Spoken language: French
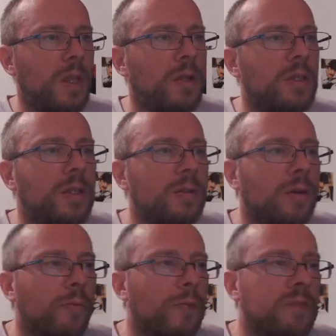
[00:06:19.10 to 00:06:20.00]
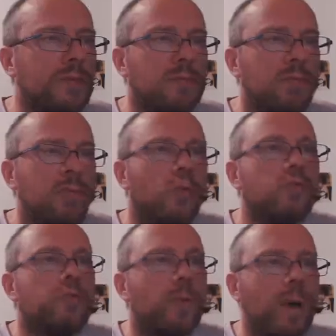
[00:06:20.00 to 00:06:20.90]
Et en fait, bon,
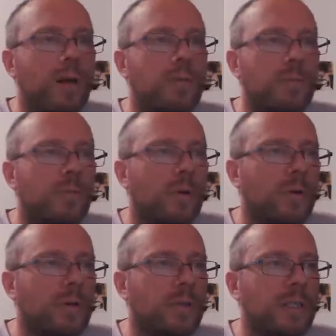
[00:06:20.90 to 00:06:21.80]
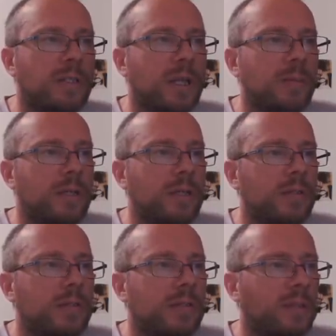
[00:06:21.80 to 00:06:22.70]
je ne vais pas en aller en détail, mais
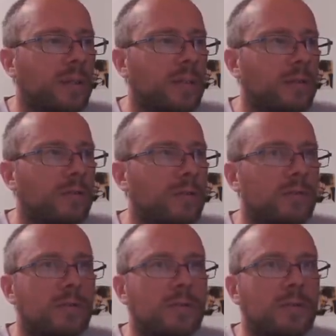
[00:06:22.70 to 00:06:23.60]
ils disent ça parce que,